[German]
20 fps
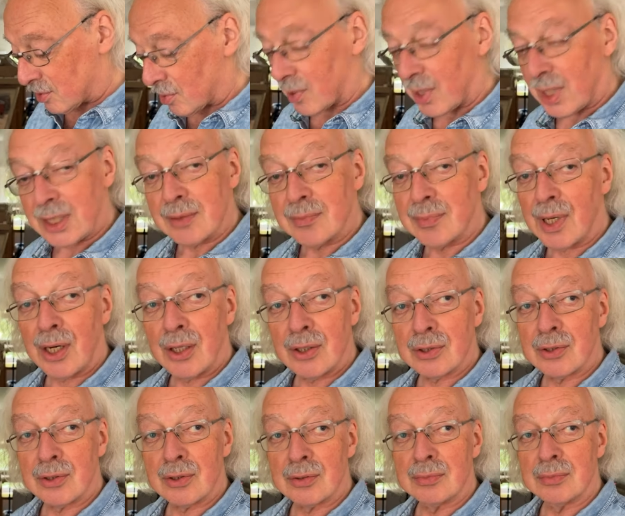lange brauche,
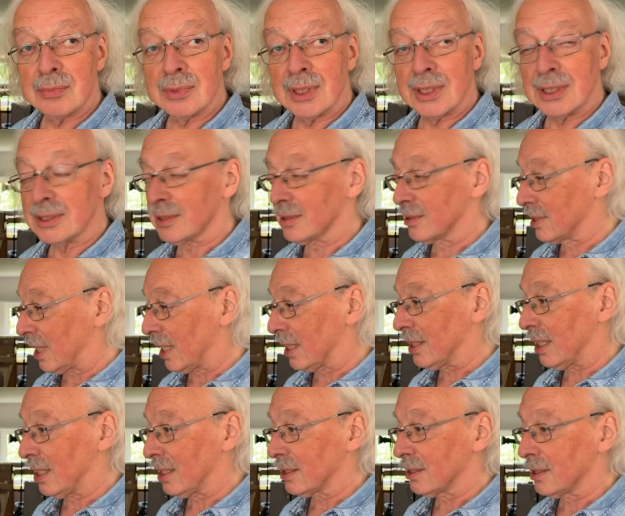um also die
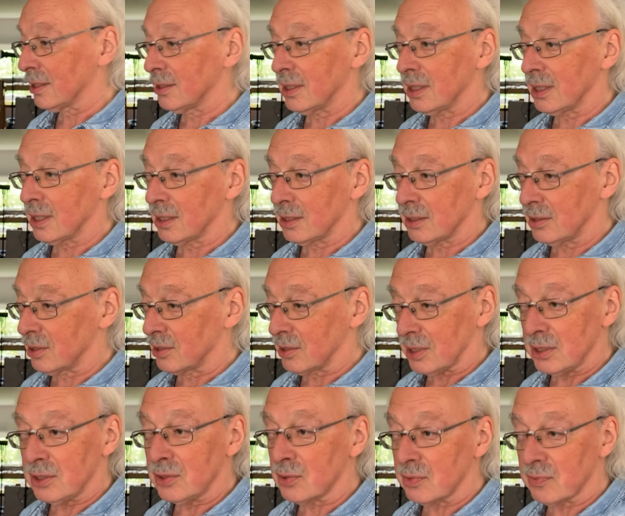Anlage in der
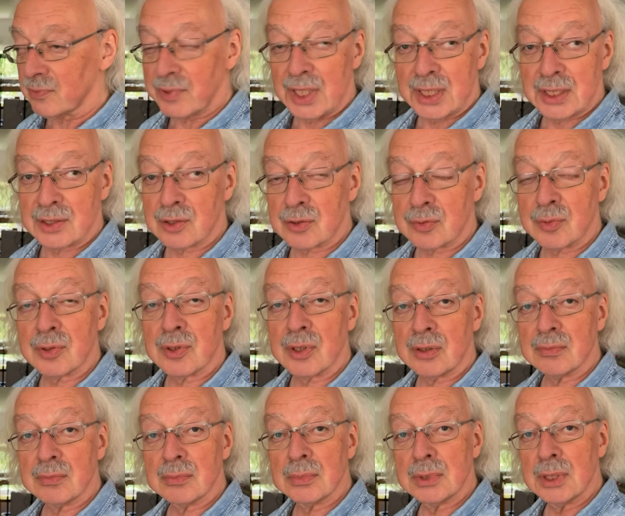Detaillierung fertig zu
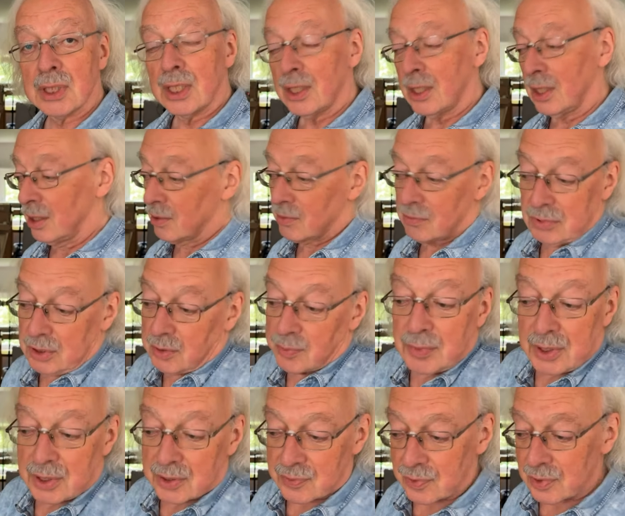bekommen. Hm wie ich mir
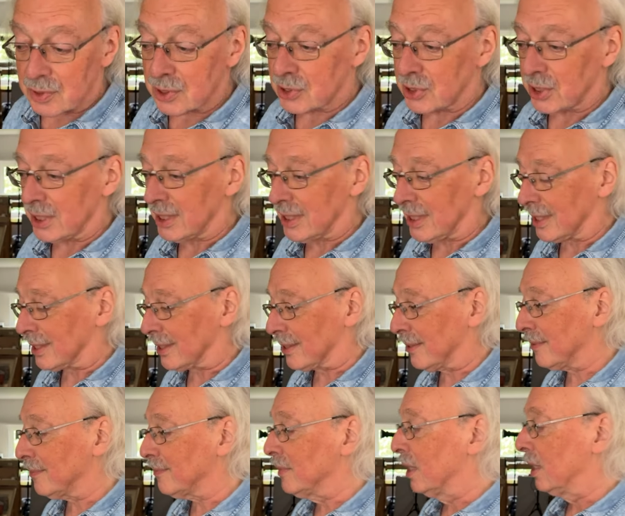das vorgestellt hatte.
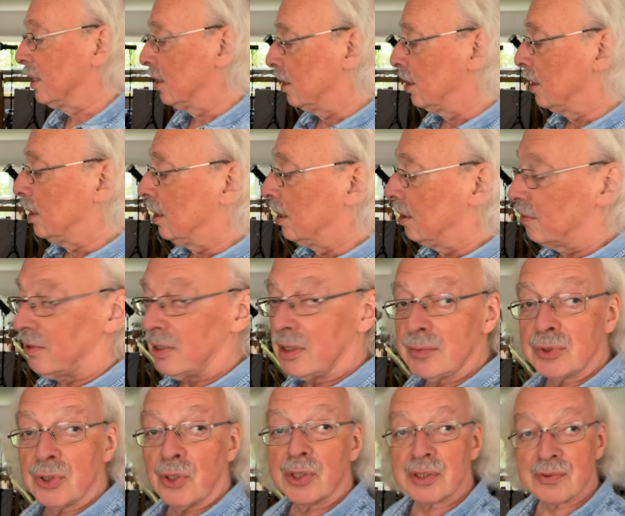Ne? Wenn du
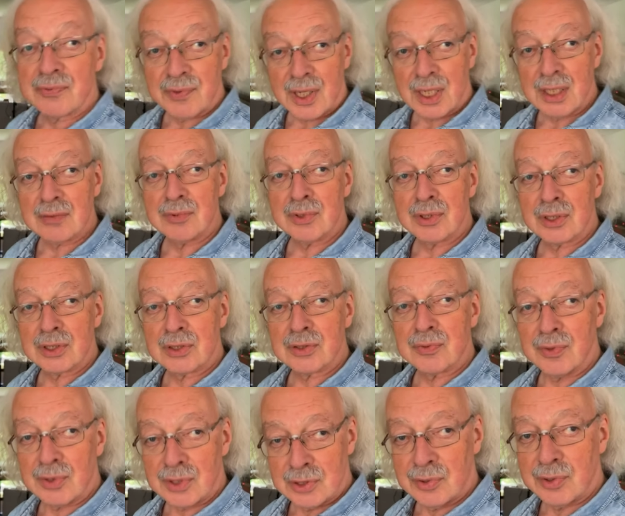mich heute fragen würdest,
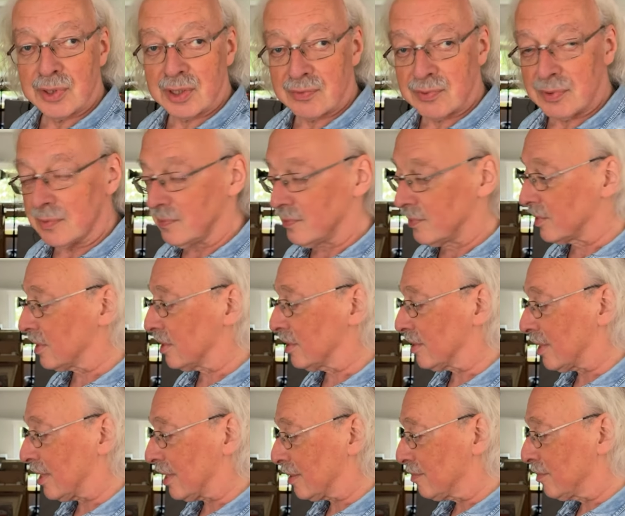würde ich 150
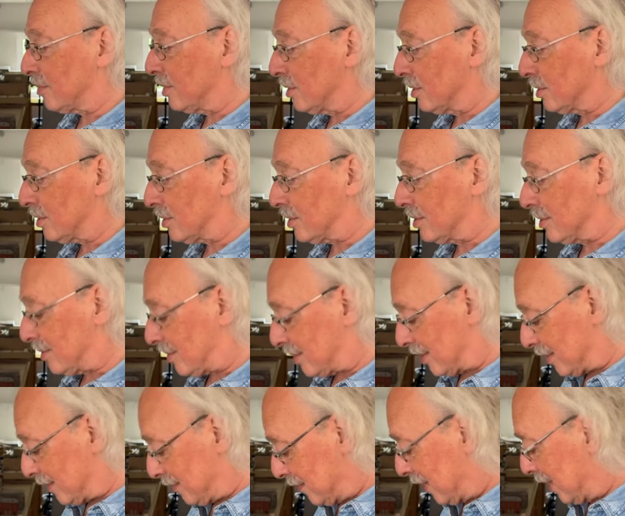sagen, mindestens. Okay.
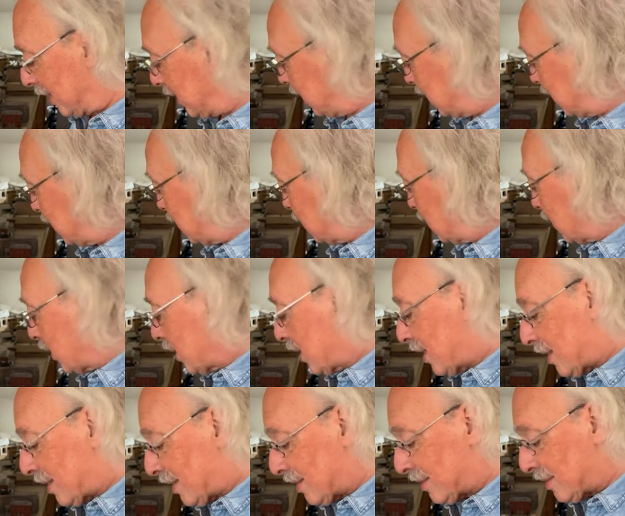Ja?
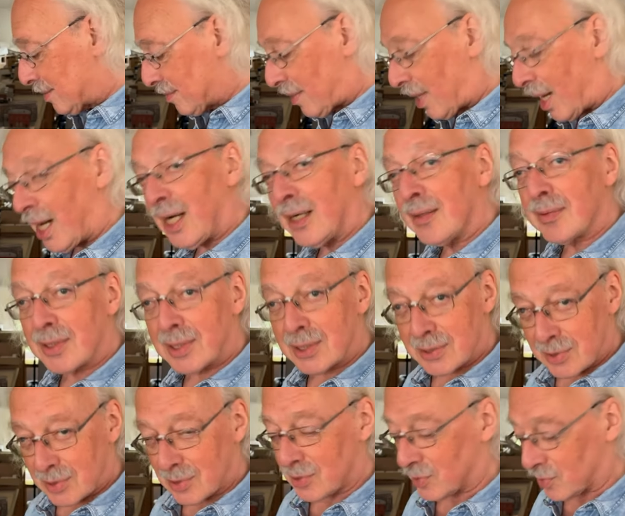So. Äh, aber
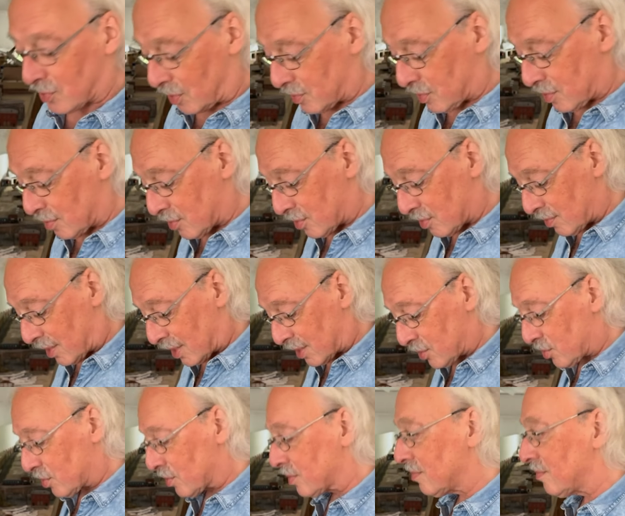es ist trotzdem schon wieder ein
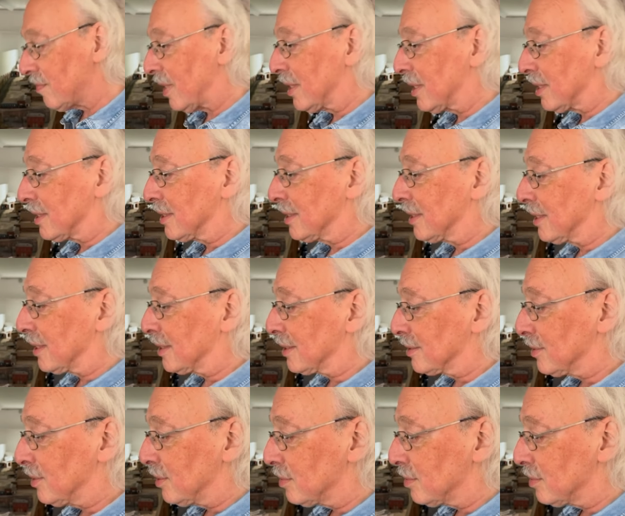Stückchen weitergegangen. Ja. Ne?